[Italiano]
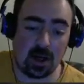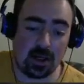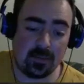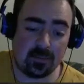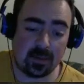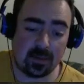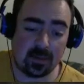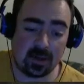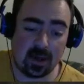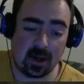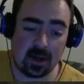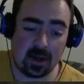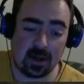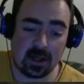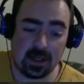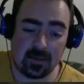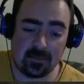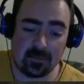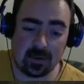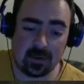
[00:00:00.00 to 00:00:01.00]
libro no,
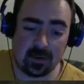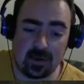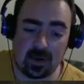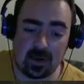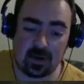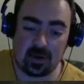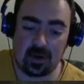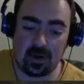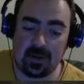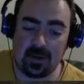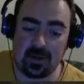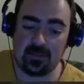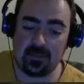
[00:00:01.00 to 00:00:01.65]
libro no, libro